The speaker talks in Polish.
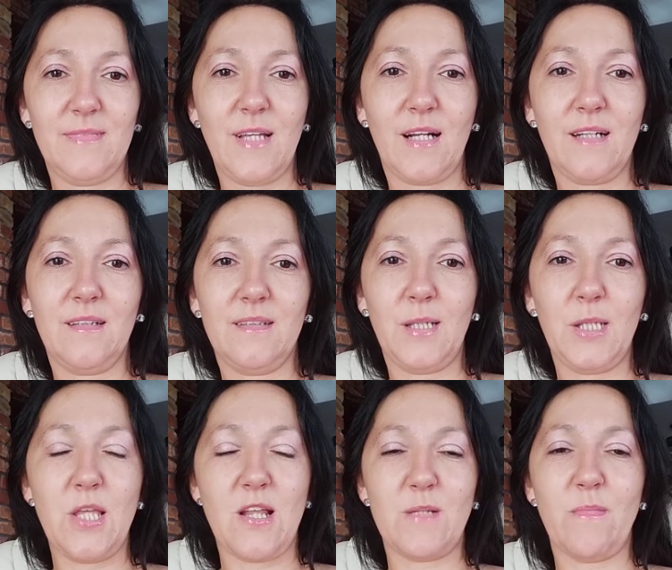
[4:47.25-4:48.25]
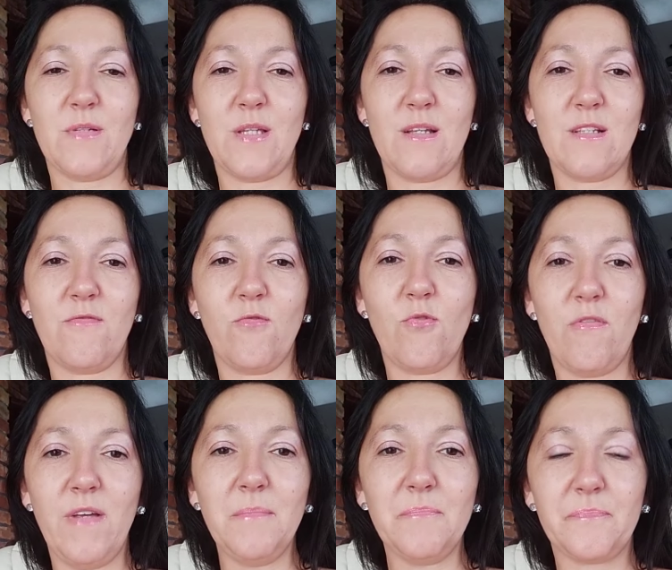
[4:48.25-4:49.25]
Tak, taki teraz mam zarys w
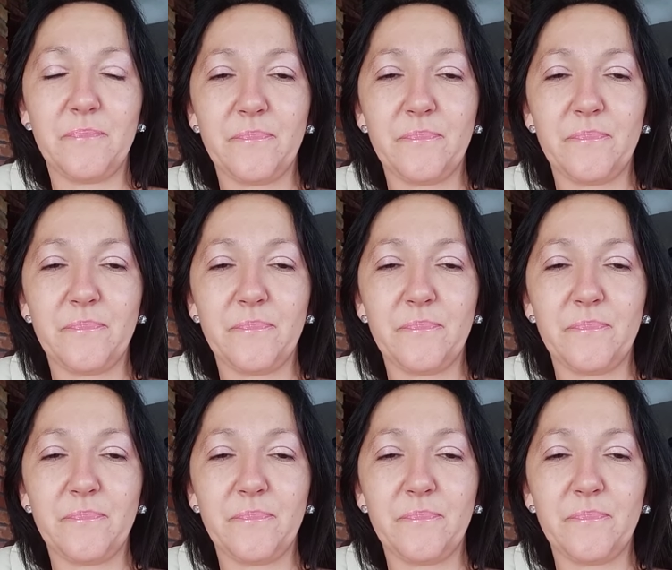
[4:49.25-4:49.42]
głowie